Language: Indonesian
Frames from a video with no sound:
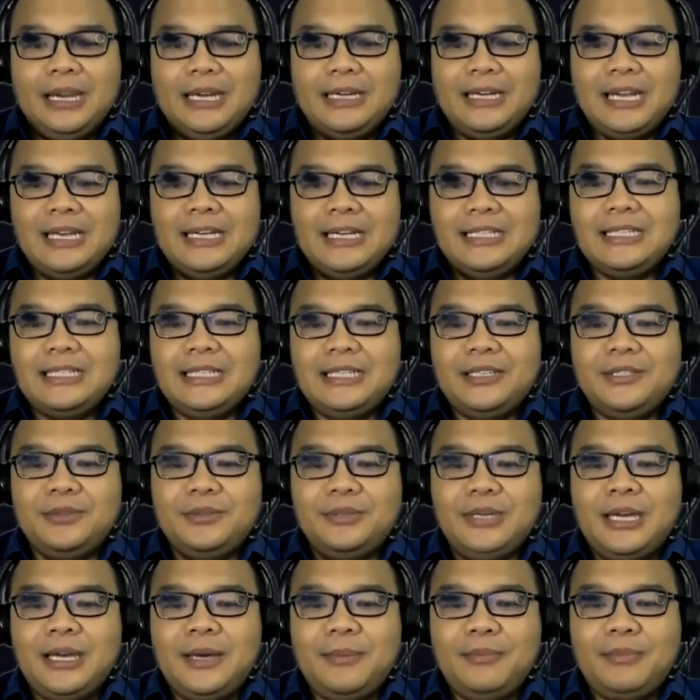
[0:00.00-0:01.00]
Dan di sini
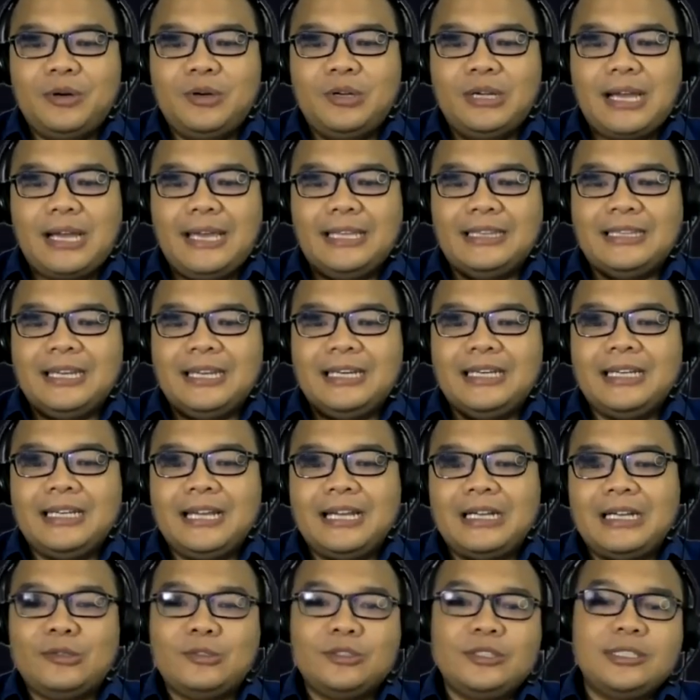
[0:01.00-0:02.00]
juga berkaitan
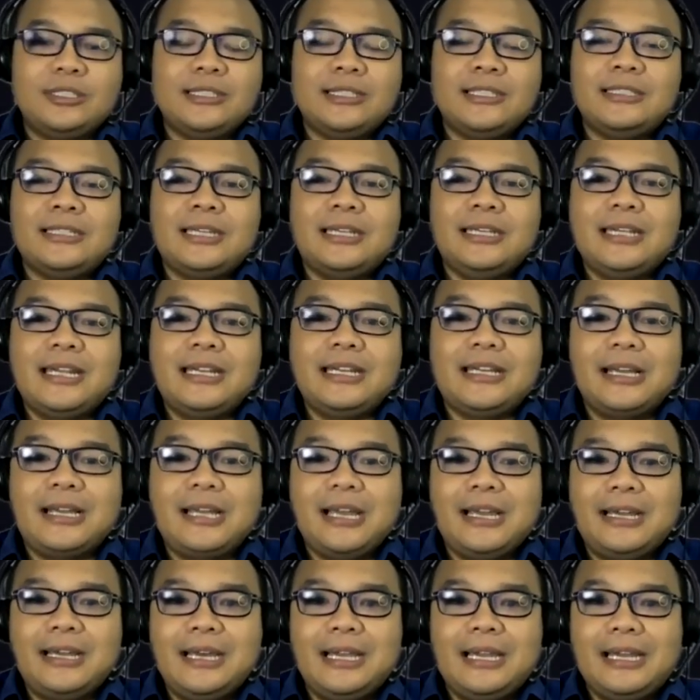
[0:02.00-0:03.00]
dengan kesuksesan dan
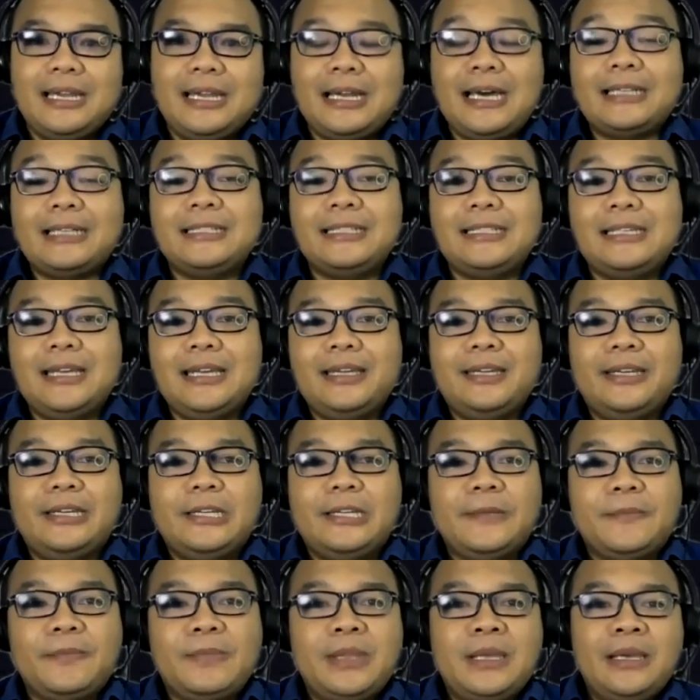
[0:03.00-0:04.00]
kegagalan. Artinya
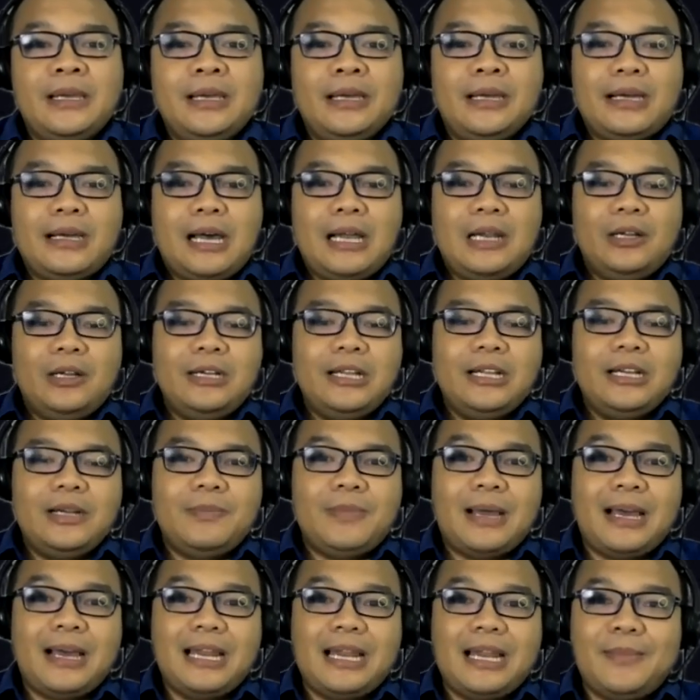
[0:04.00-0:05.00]
gini, kalau dari
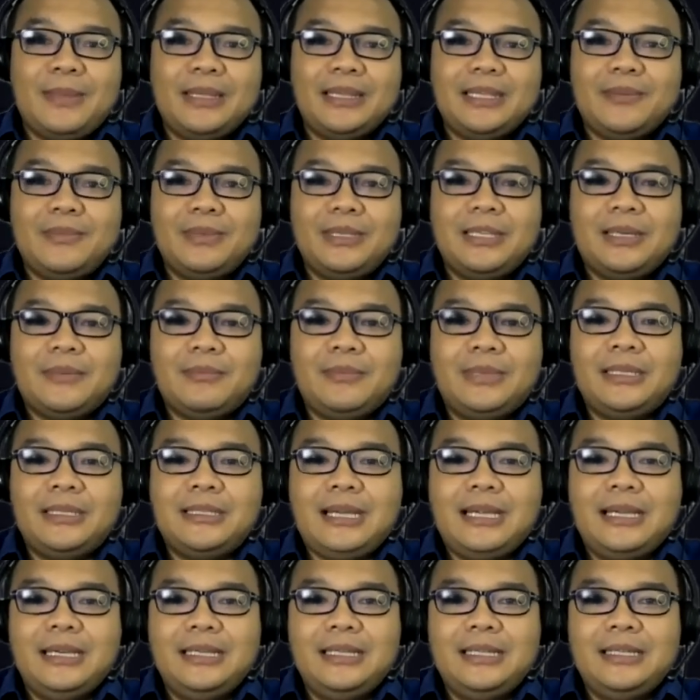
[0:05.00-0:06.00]
pengalaman teman-teman
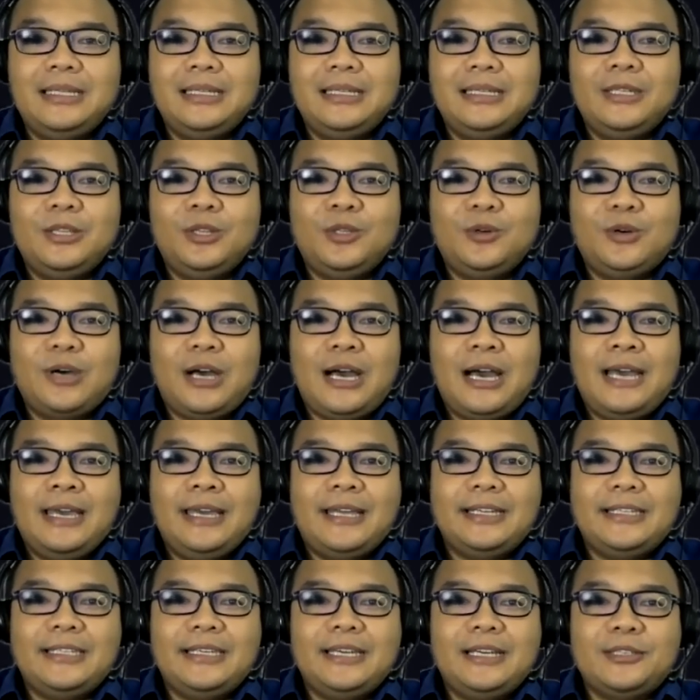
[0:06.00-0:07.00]
tadi itu
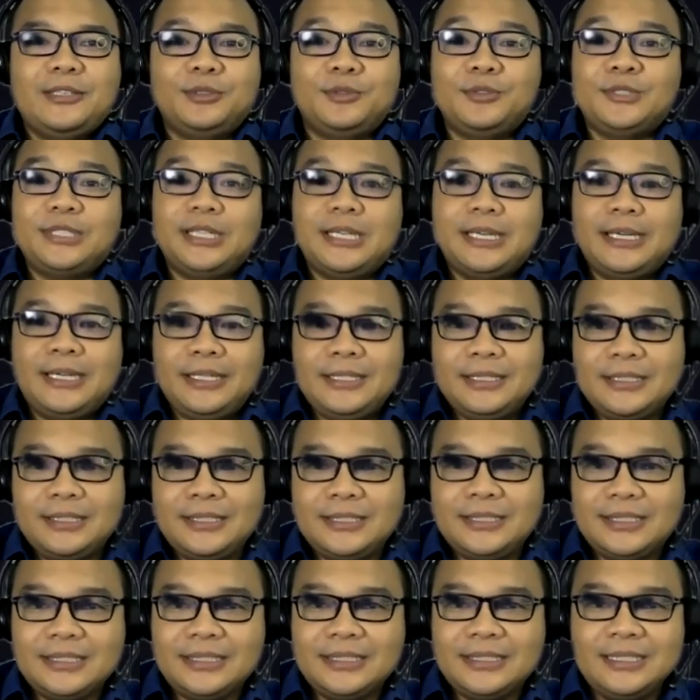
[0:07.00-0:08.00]
akhirnya
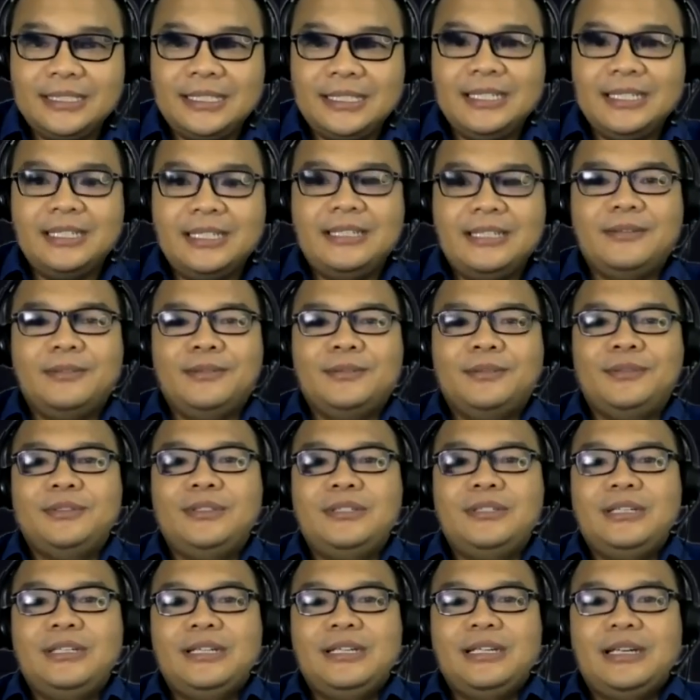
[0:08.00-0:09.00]
sukses gitu.
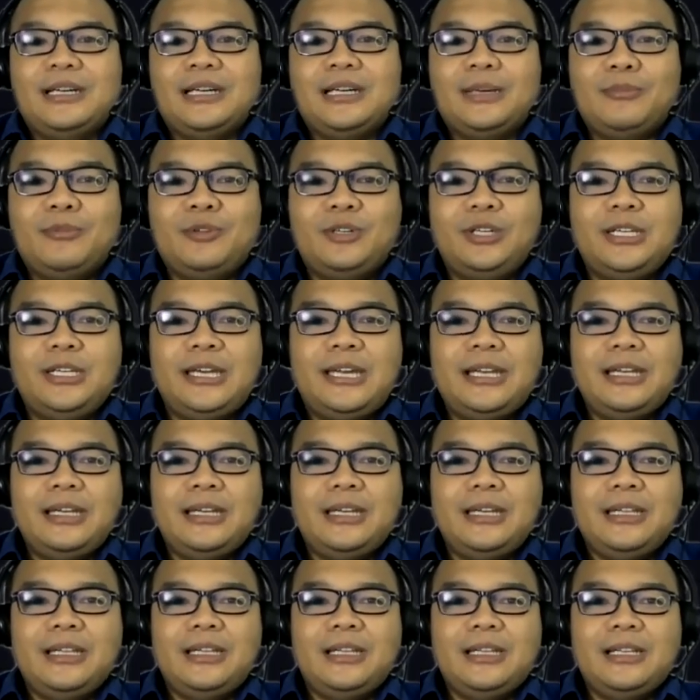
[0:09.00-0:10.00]

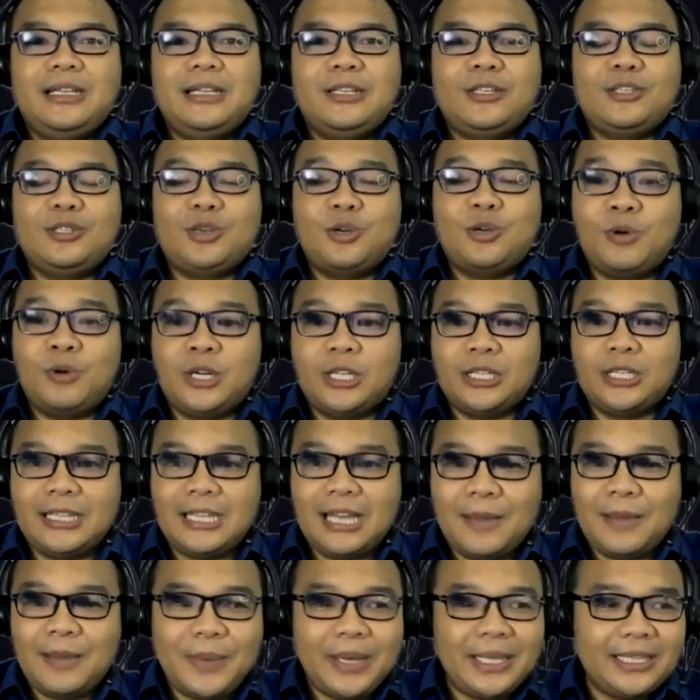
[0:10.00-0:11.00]
Kemudian so what?
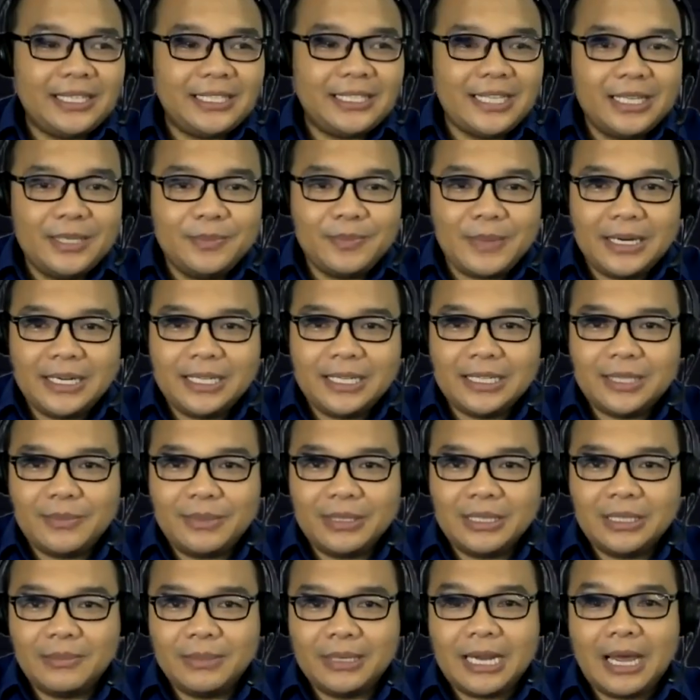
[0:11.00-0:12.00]
Apa yang terjadi pada
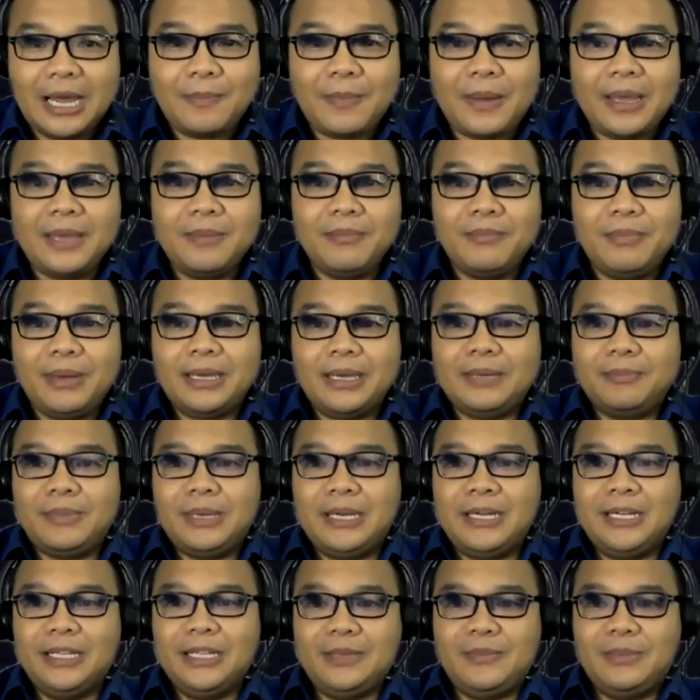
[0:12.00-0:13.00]
teman-teman? Apa impact
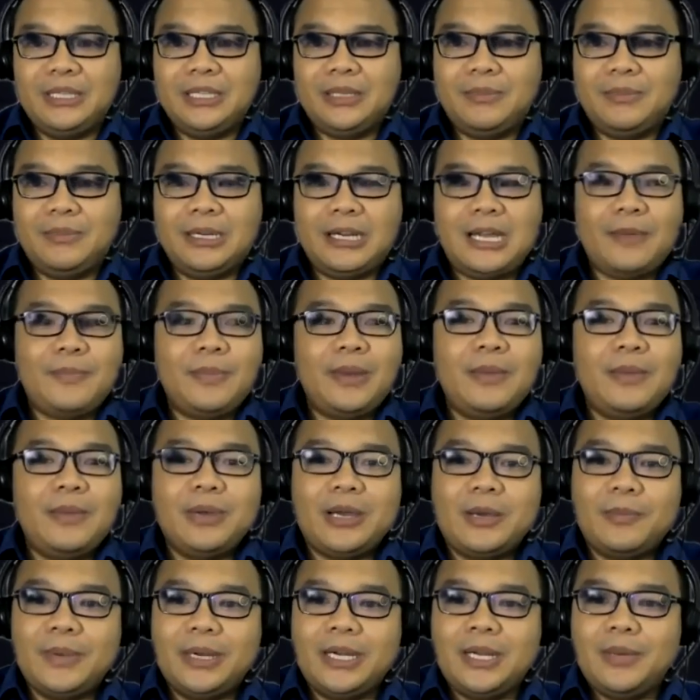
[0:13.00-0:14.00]
kepada teman-teman? Apa
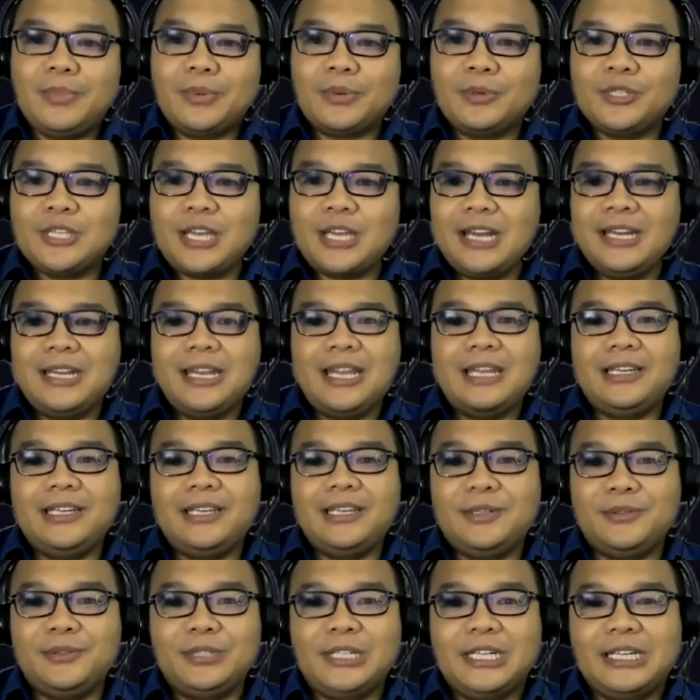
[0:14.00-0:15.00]
impact kepada perusahaan dan
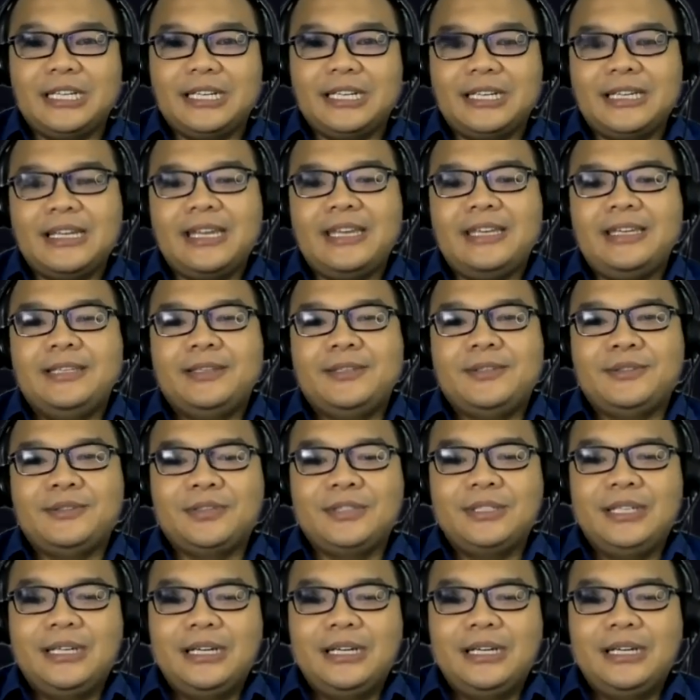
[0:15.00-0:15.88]
lingkungan? Kayak gitu.